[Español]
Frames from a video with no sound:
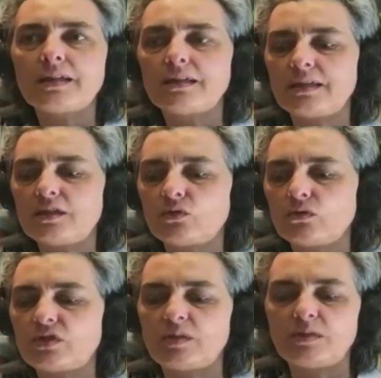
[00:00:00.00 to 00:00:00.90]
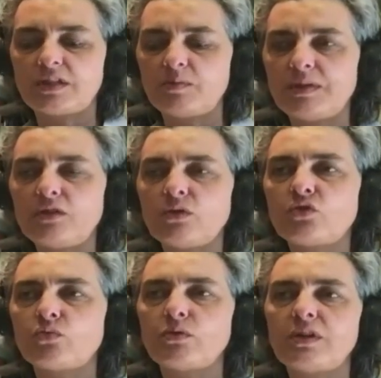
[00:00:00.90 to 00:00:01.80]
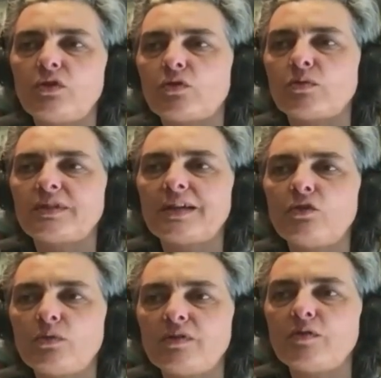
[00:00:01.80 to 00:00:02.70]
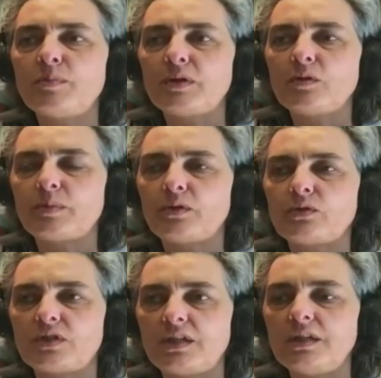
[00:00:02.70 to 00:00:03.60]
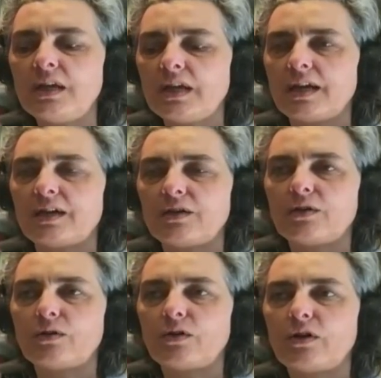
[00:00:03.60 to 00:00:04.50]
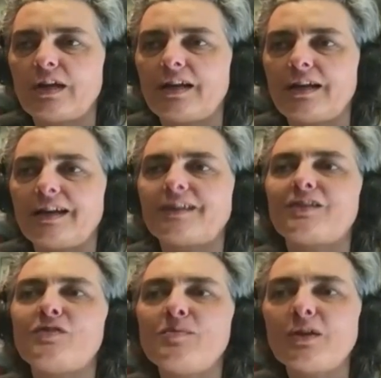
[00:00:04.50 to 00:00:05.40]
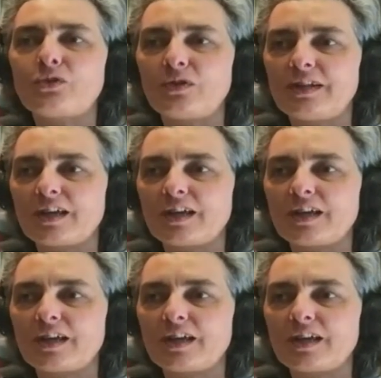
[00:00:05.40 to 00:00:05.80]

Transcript: de, esto, si, bien no es un modelo como tan nuevo, pero, pero sí eh, el, atrevimiento,